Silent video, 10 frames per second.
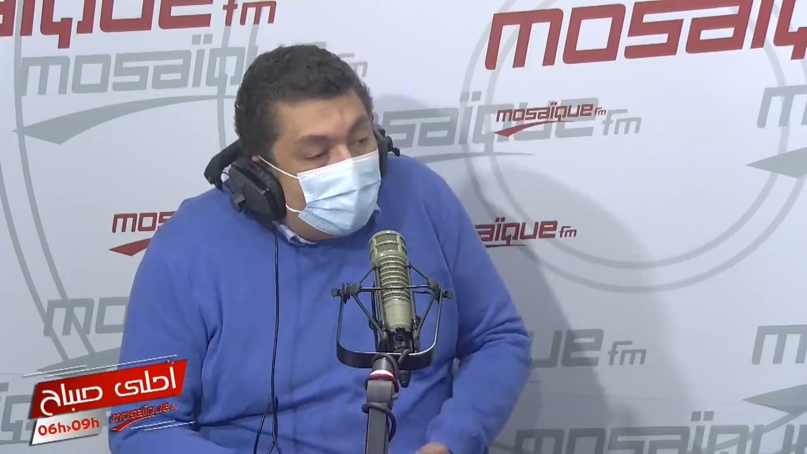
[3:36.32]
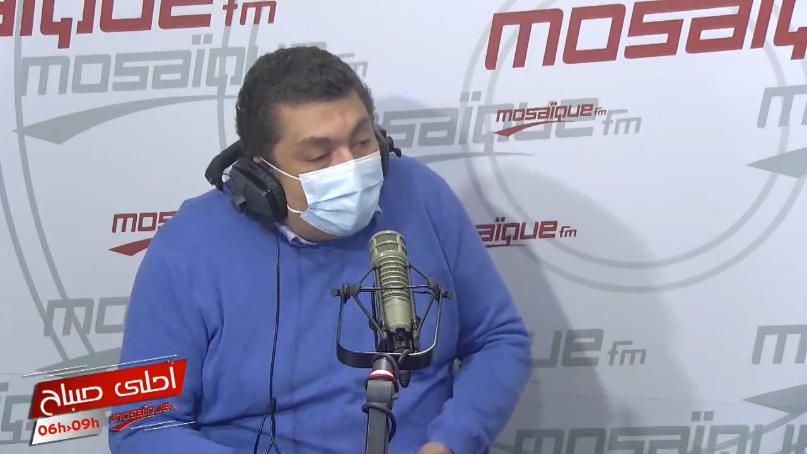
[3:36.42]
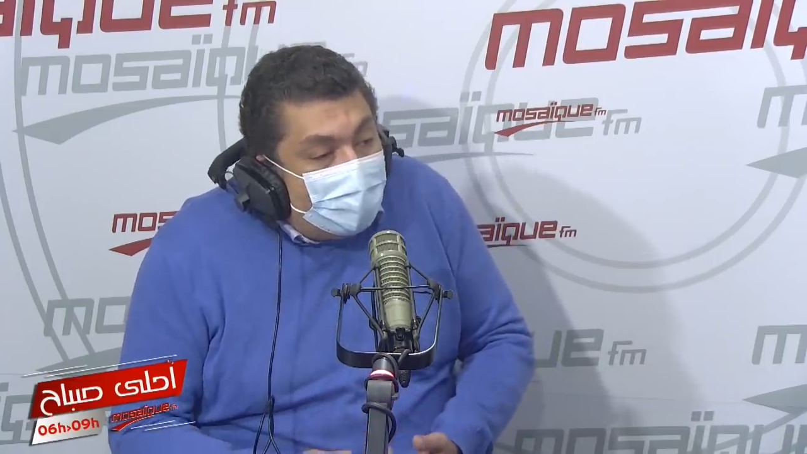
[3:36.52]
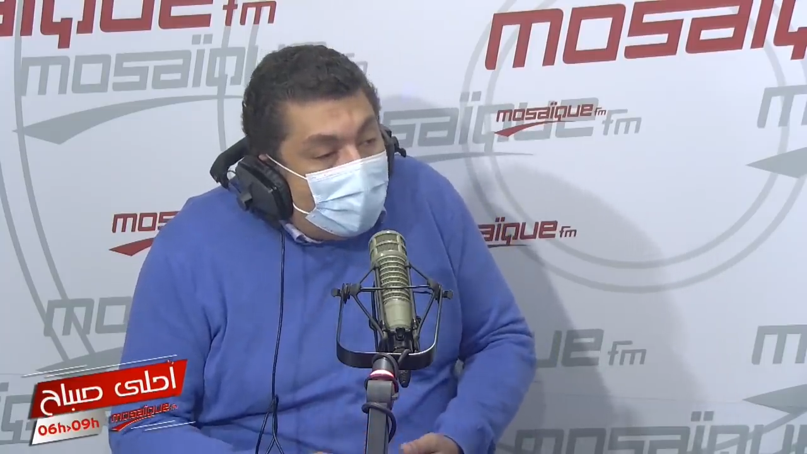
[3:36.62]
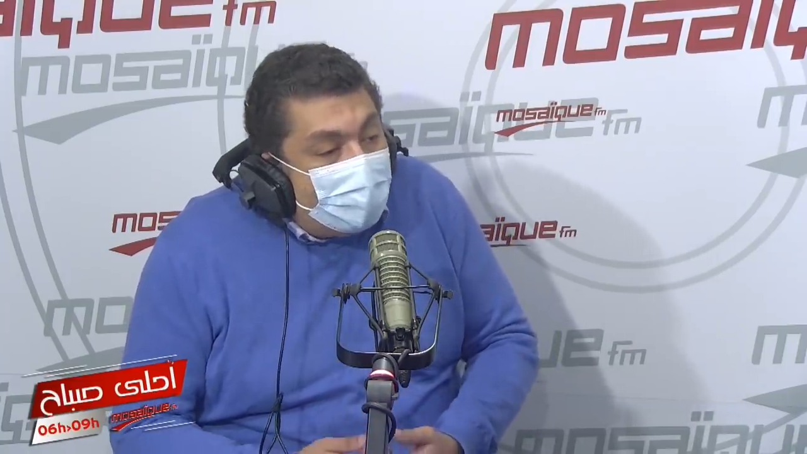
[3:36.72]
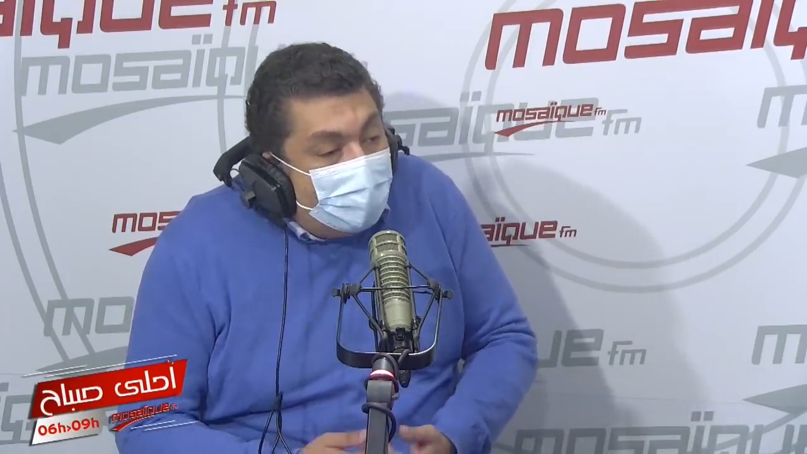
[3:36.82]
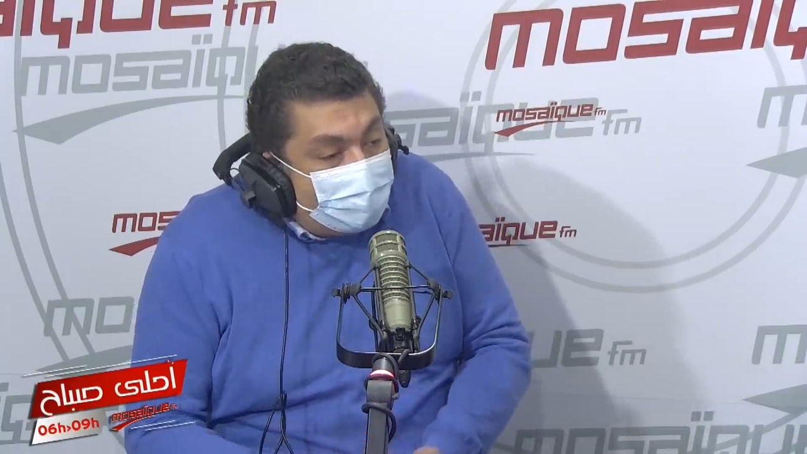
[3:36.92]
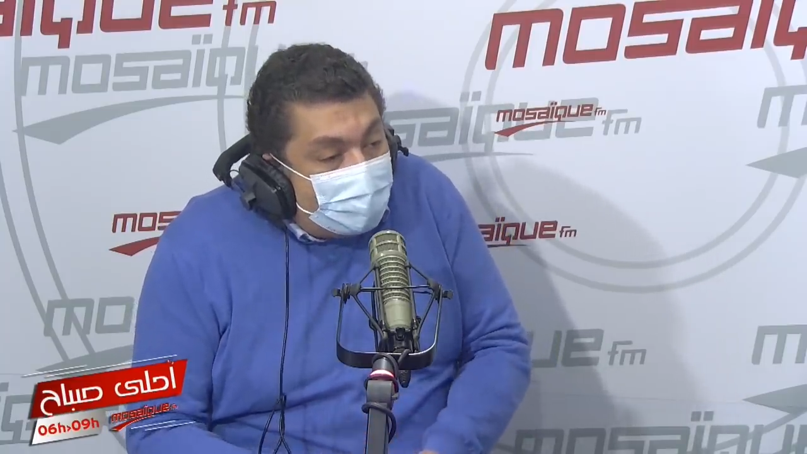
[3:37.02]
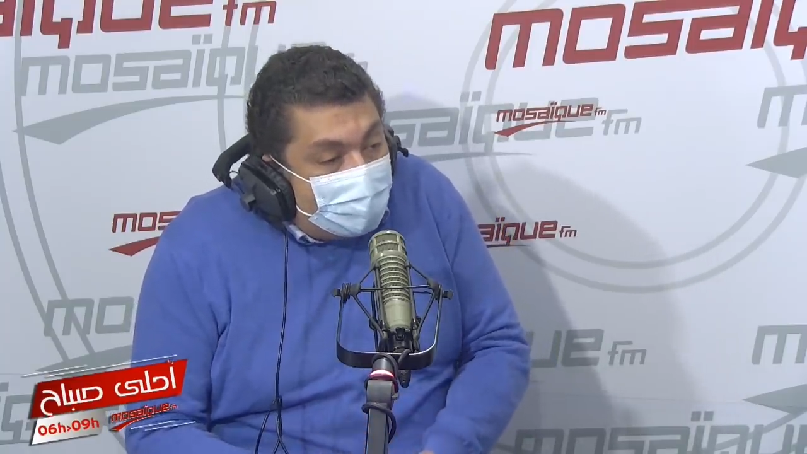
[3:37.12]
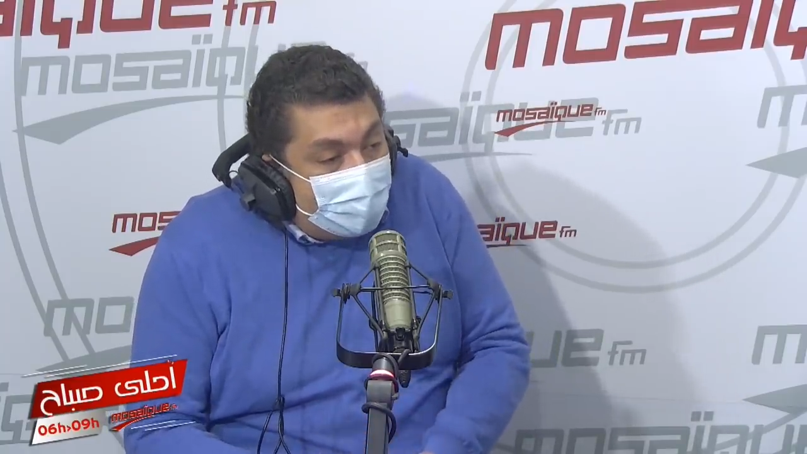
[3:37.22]
فيها
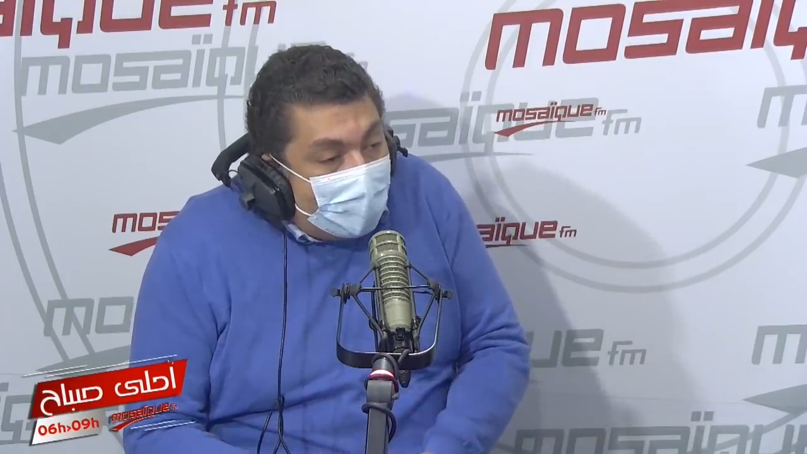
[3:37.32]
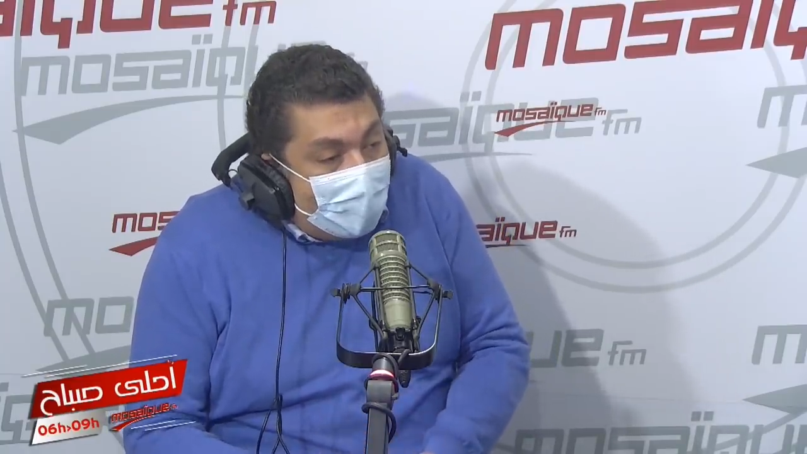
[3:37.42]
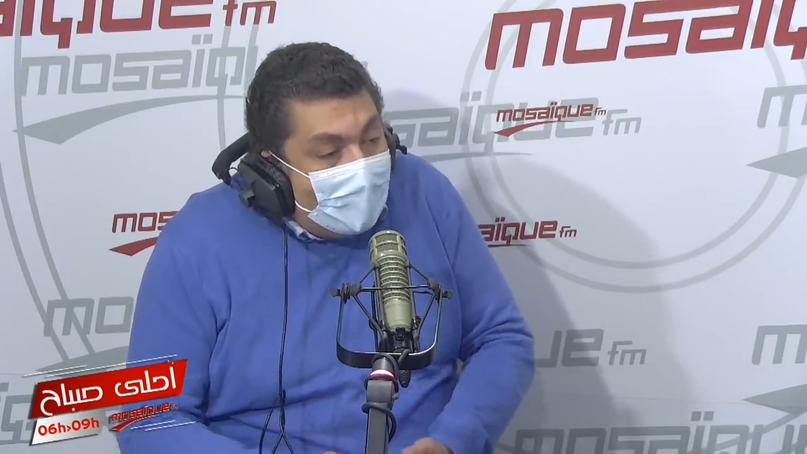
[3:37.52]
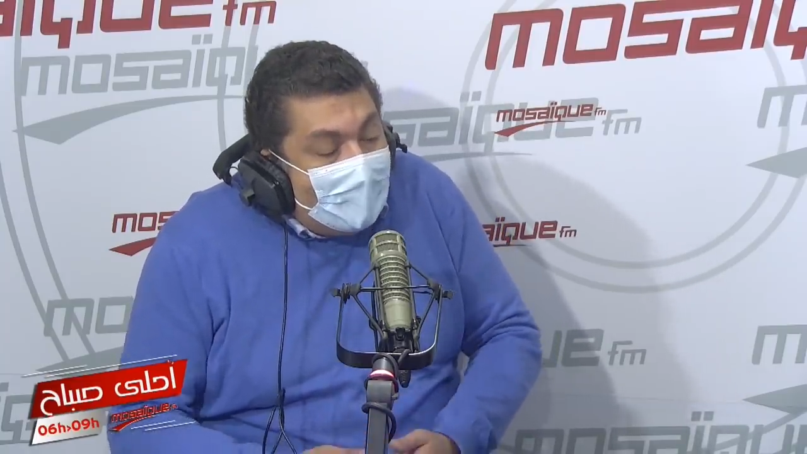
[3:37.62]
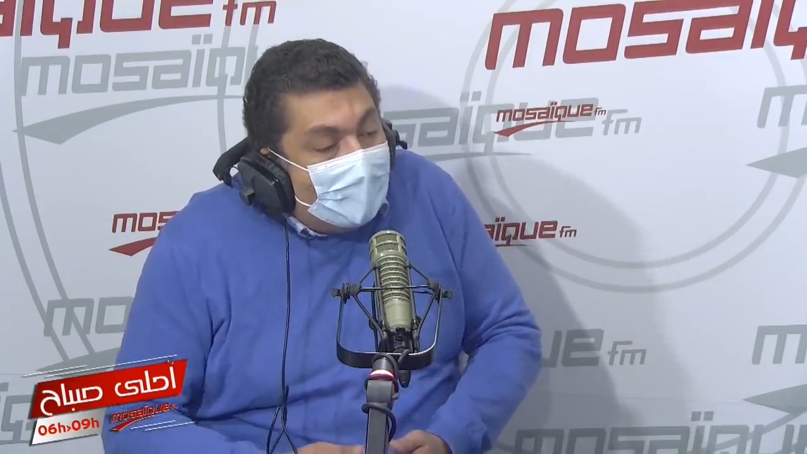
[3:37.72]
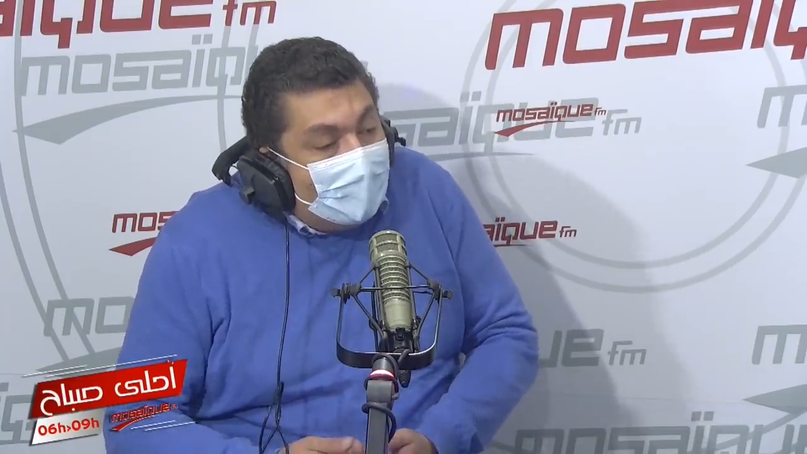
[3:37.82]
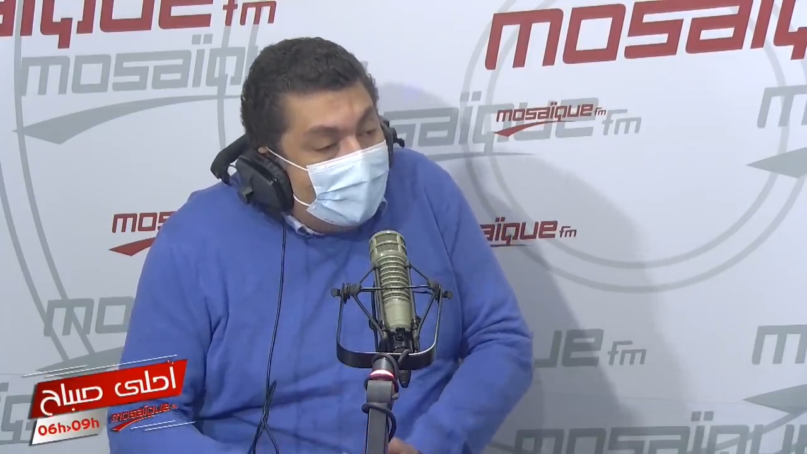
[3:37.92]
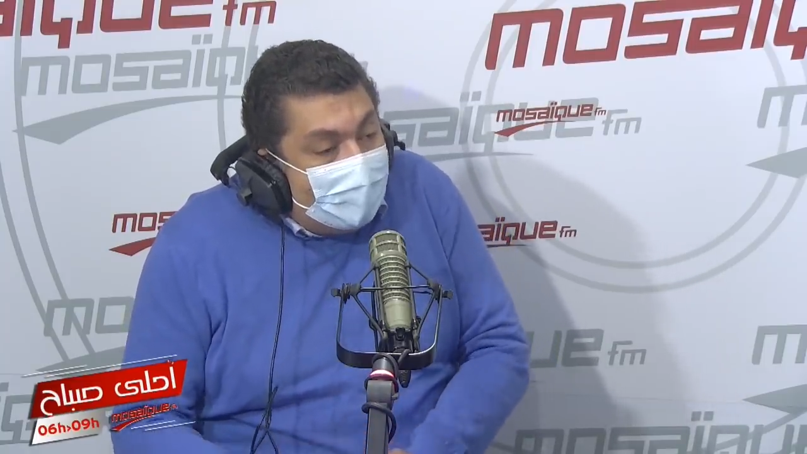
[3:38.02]
نفس الثقه اللي أي.